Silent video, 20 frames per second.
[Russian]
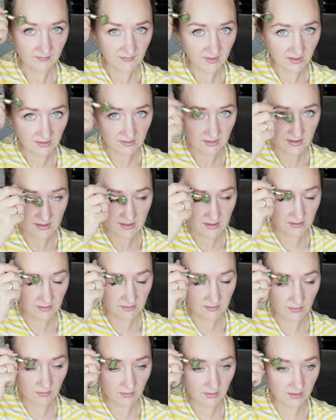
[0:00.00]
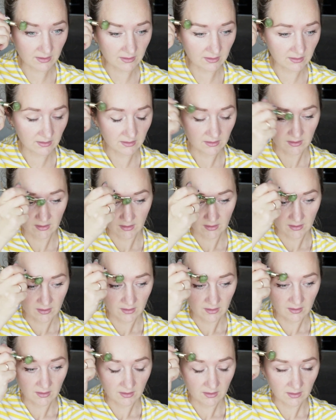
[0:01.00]
катать этот ролик,
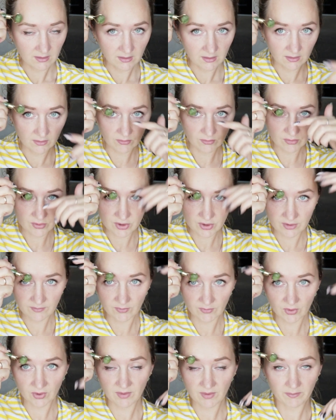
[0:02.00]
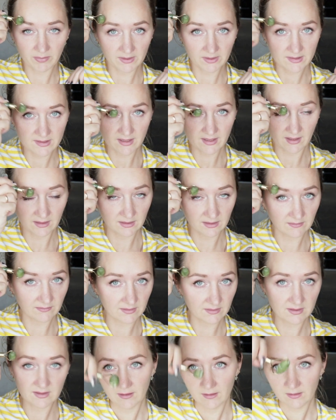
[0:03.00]
кожу немного
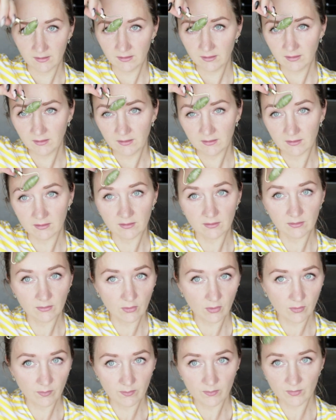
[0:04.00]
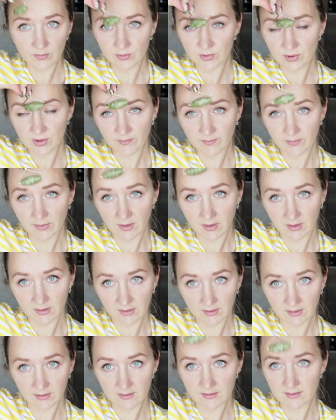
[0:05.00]
подтягивать. И лоб можно
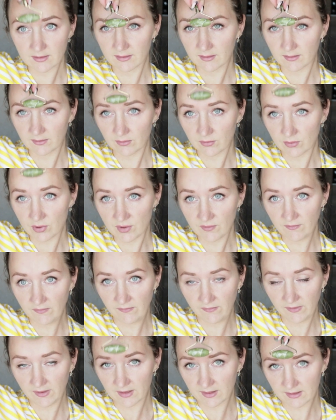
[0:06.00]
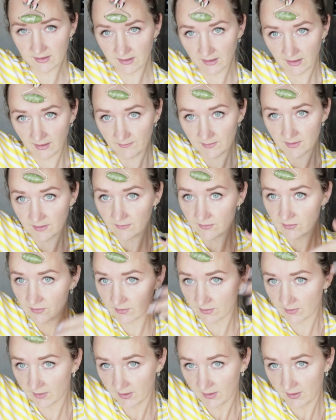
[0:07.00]
покатать. Тоже вверх. Стараемся
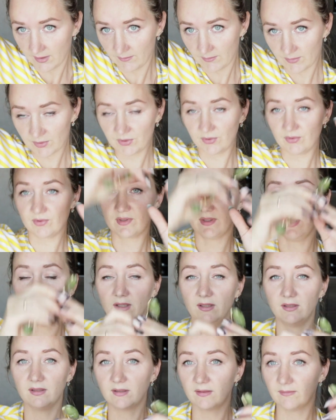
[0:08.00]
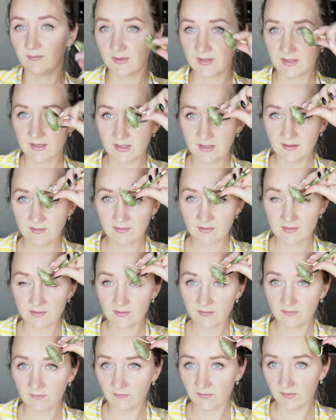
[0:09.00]
все, кто знает, массировать
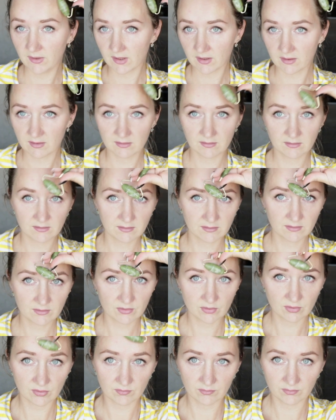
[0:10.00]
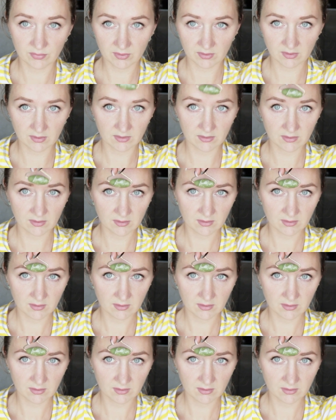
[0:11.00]
все вверх, чтобы было.